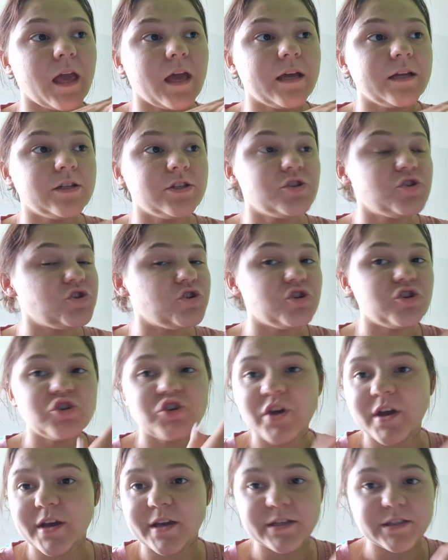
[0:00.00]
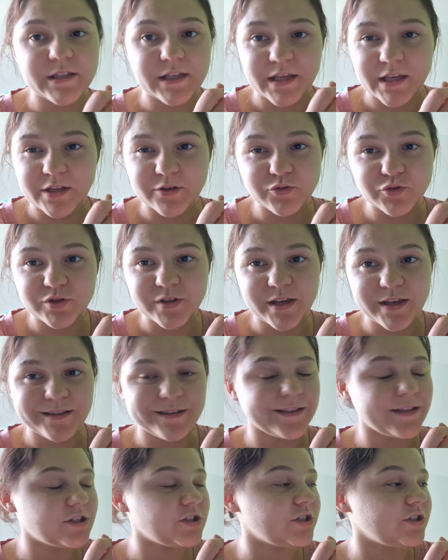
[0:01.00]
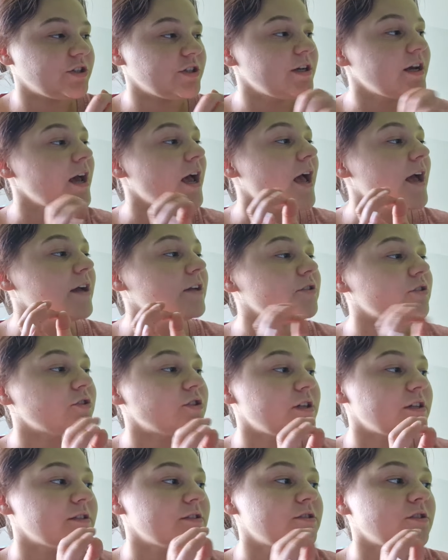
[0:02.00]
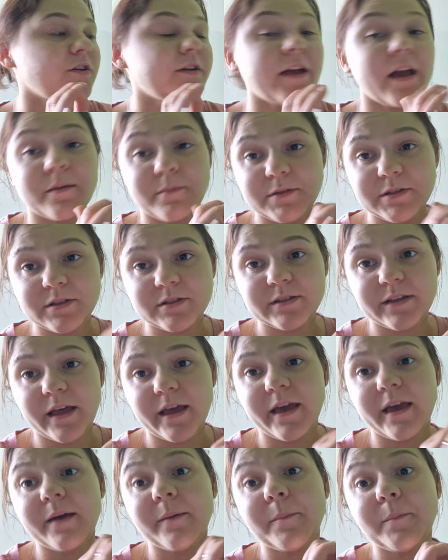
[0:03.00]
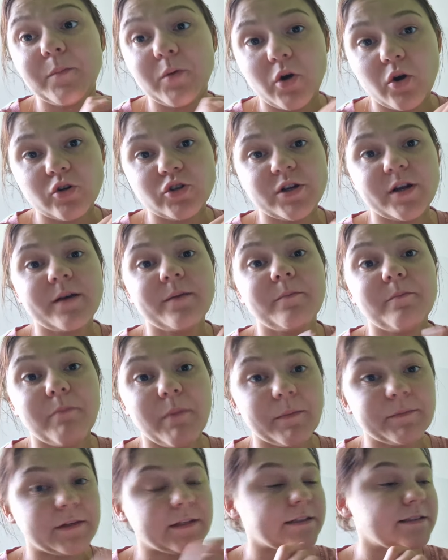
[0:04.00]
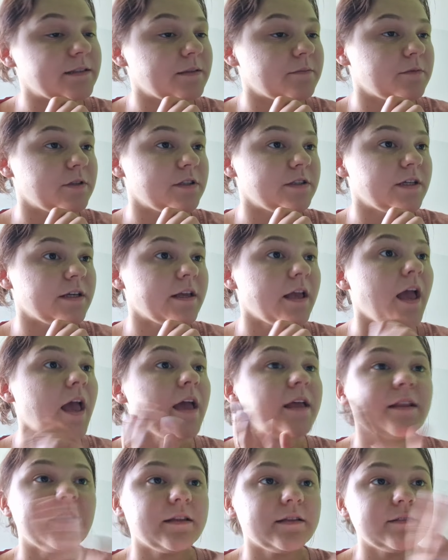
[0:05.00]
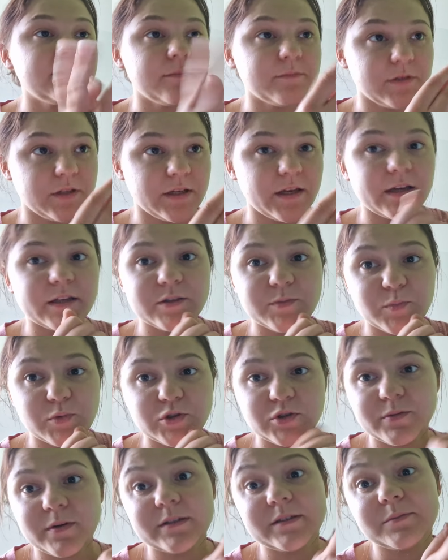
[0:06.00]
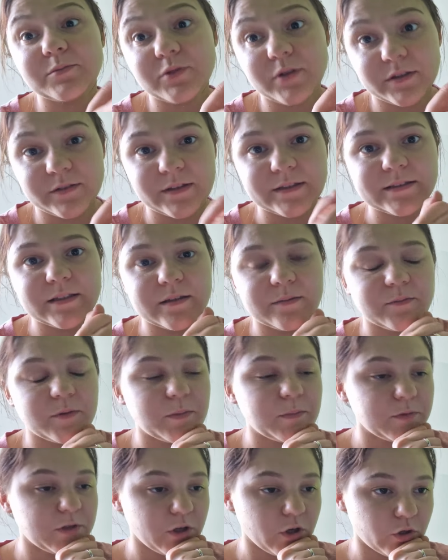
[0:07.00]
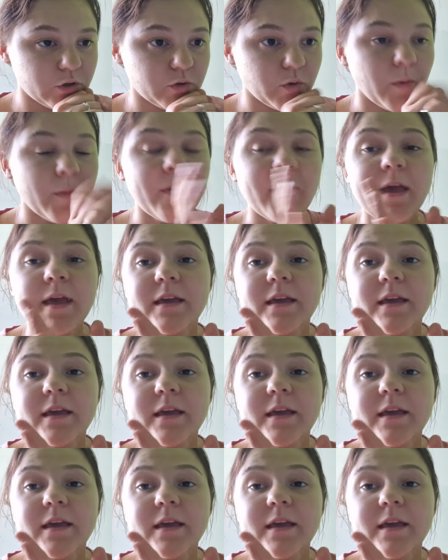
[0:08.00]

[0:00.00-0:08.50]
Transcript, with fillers: e, czy jakieś takie różne inne rzeczy, to często jak mi zostaje mroże, mam na następny dzień, na następny jakiś posiłek, na przykład w następnym tygodniu.